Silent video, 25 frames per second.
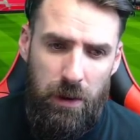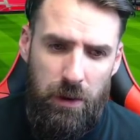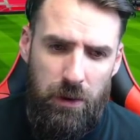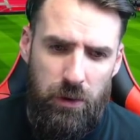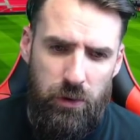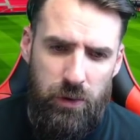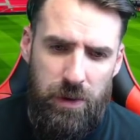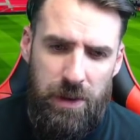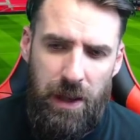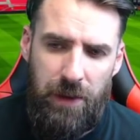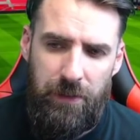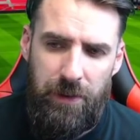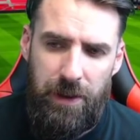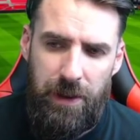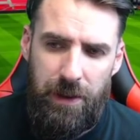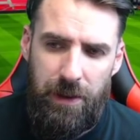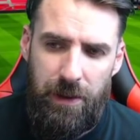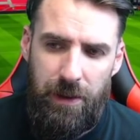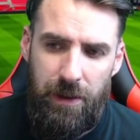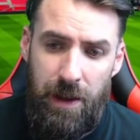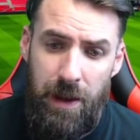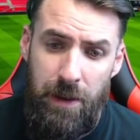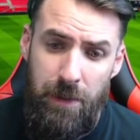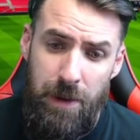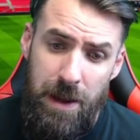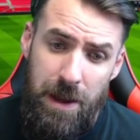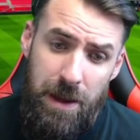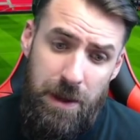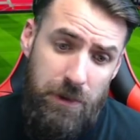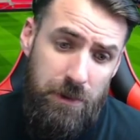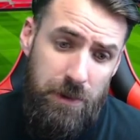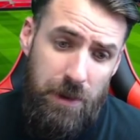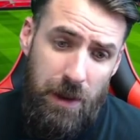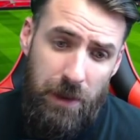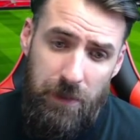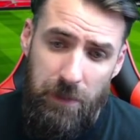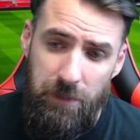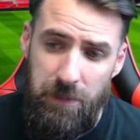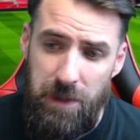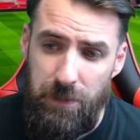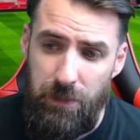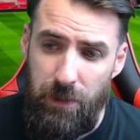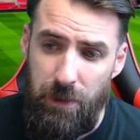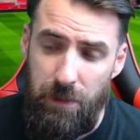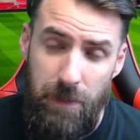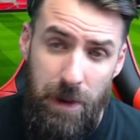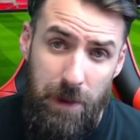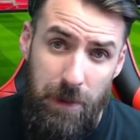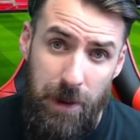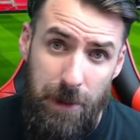je suis énervé. Eh ouais, je suis énervé un petit
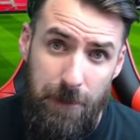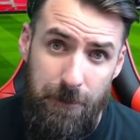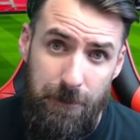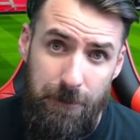peu.